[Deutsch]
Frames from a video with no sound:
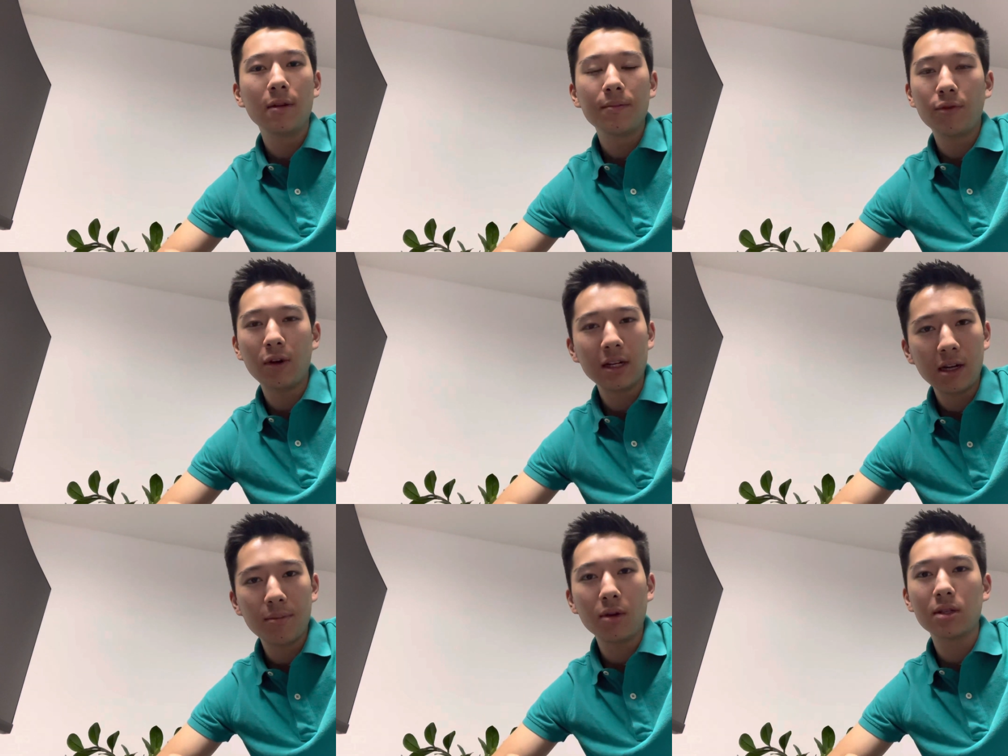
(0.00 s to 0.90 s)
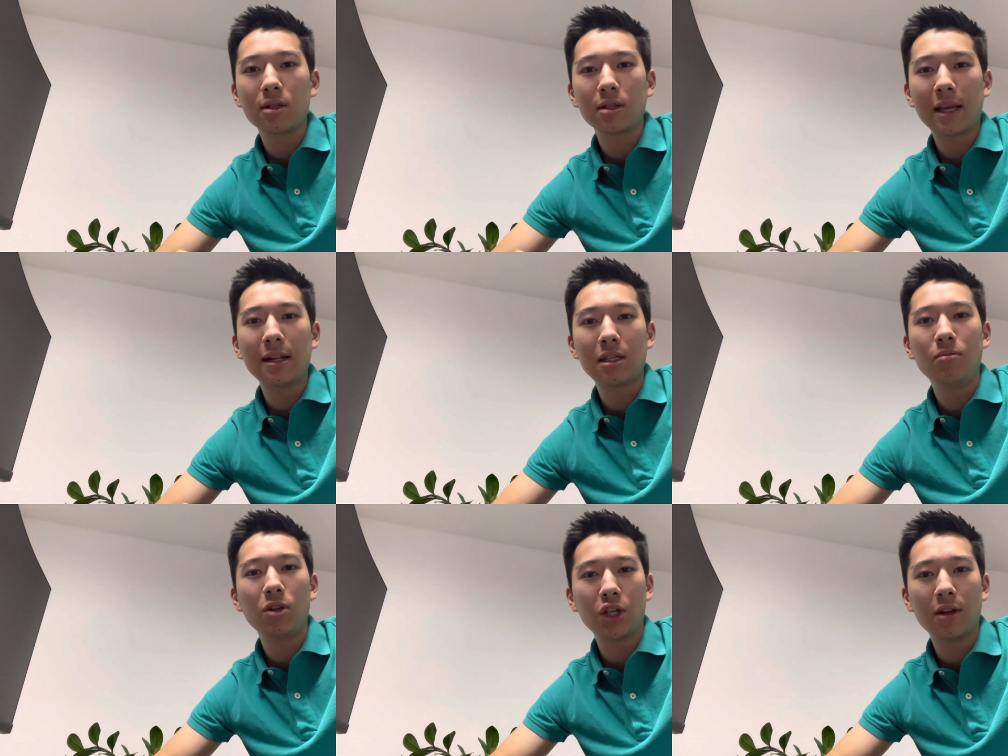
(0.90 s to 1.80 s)
Vor allem an der Börse ist das Geld
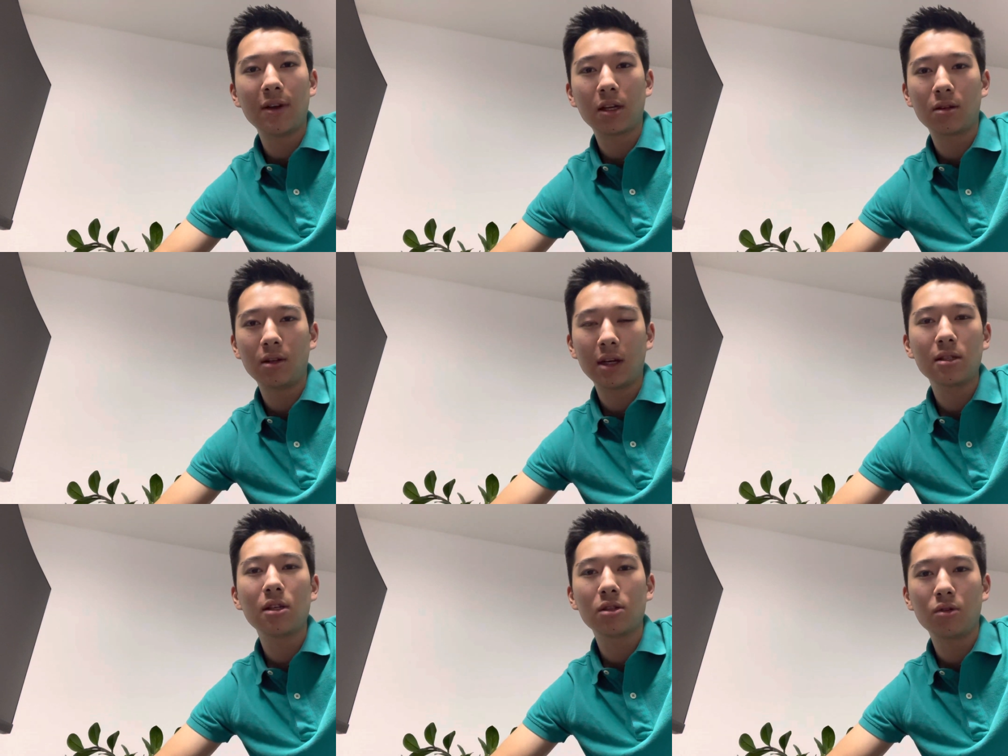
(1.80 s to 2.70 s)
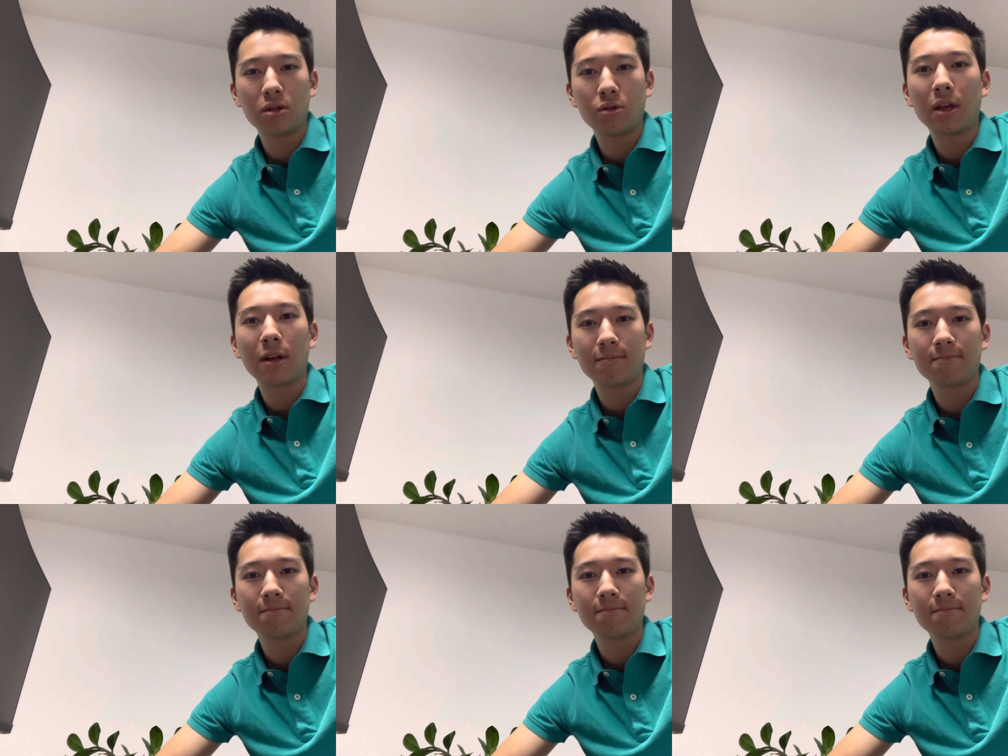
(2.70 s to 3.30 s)
ziemlich schnell weg. Die Risiken solltest du kennen.